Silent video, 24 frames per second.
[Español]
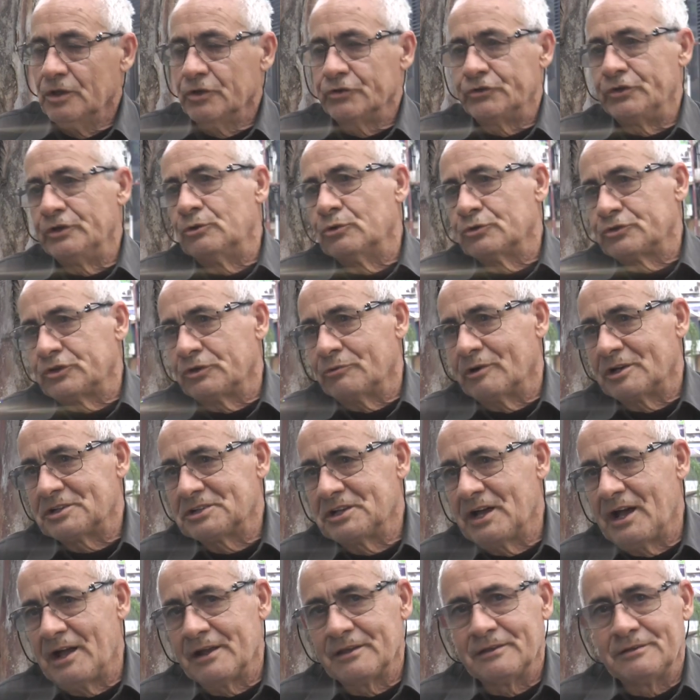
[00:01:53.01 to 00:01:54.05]
sin José
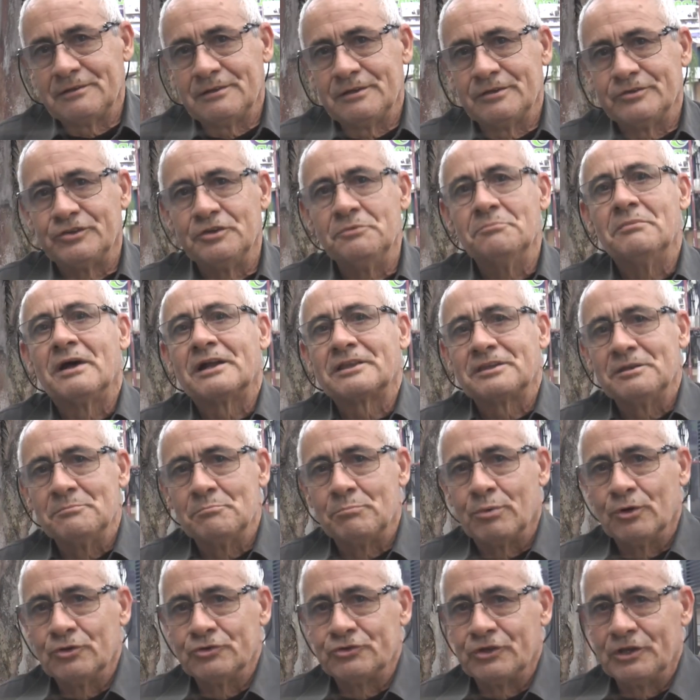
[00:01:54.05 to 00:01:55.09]
Vallardi, sin Martín
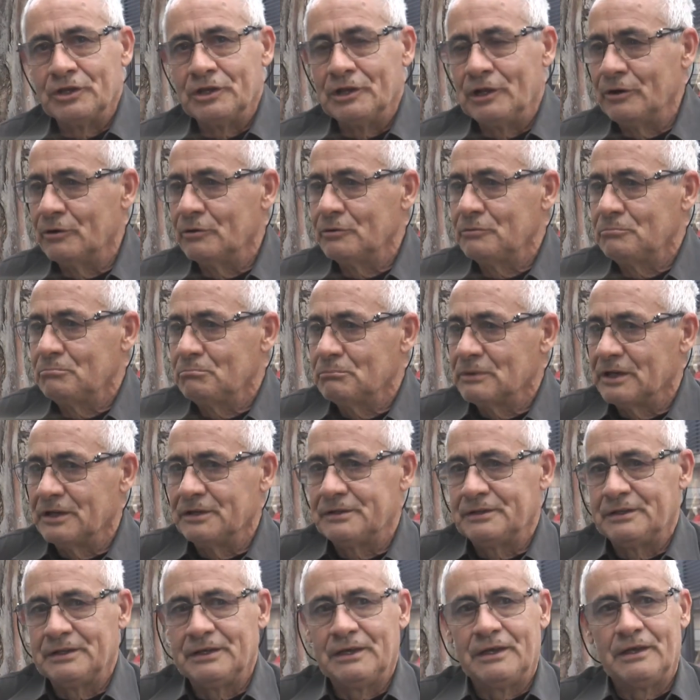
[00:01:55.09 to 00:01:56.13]
Ponce de León,
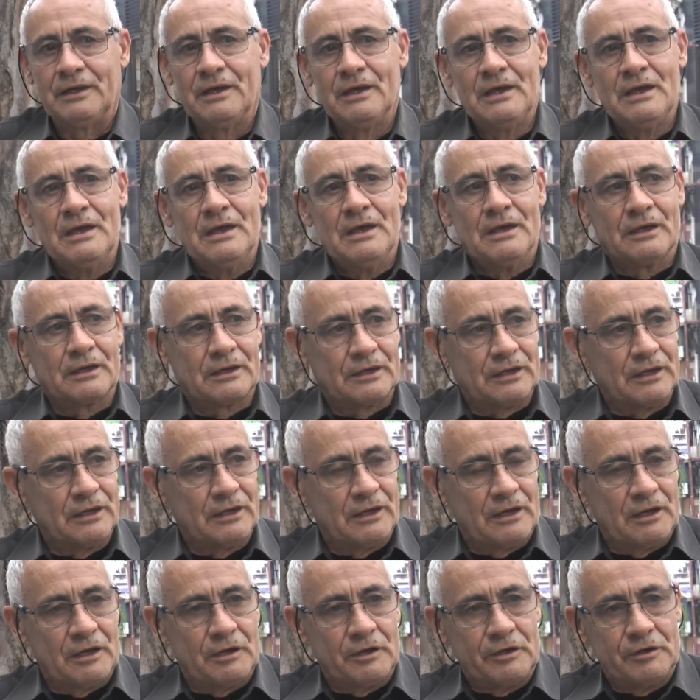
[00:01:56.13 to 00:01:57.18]
este,
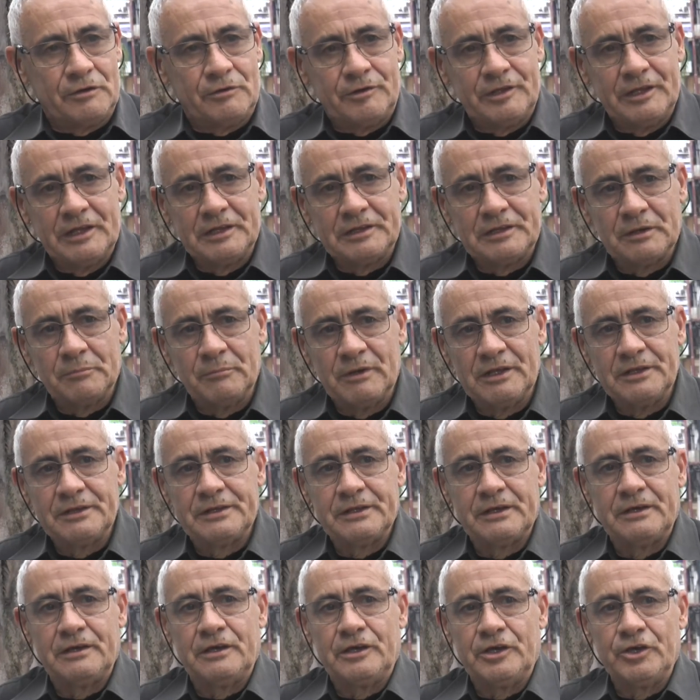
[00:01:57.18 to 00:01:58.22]
que
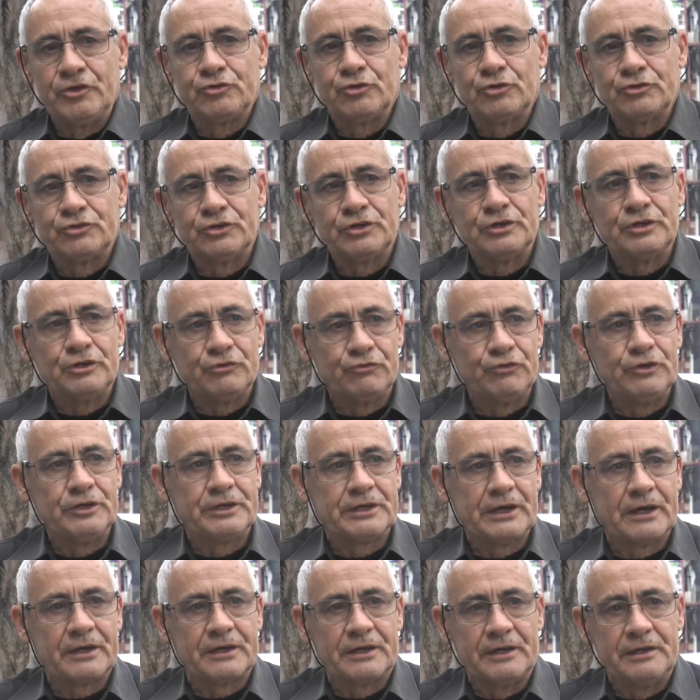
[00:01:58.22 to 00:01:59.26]
evidentemente eso
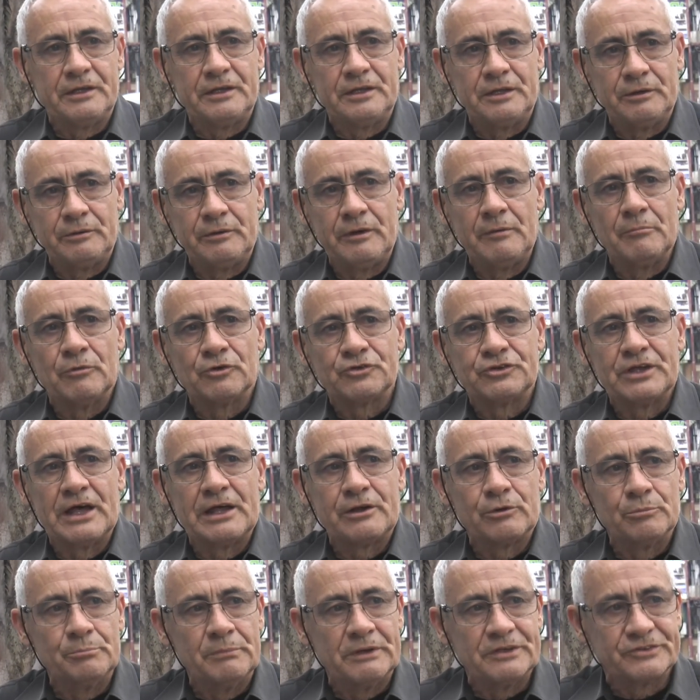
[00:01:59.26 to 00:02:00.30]
significa que debemos
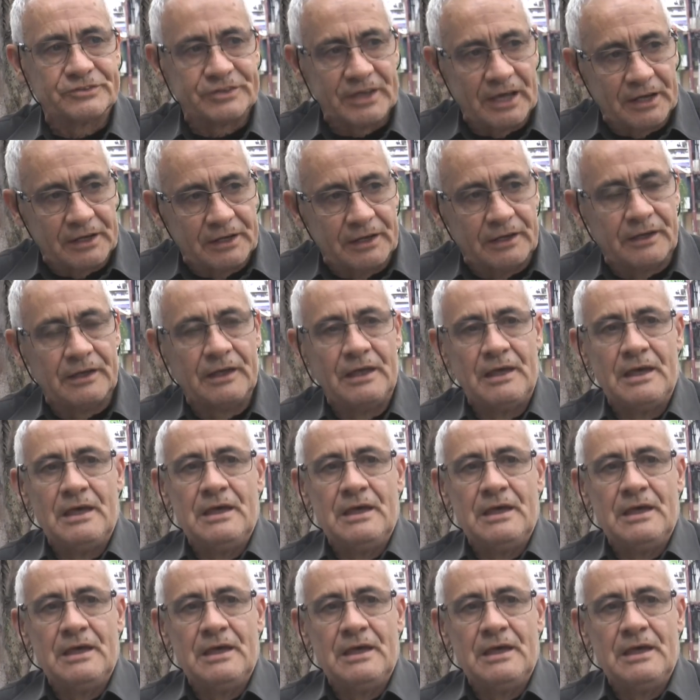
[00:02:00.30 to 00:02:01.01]
dar un mensaje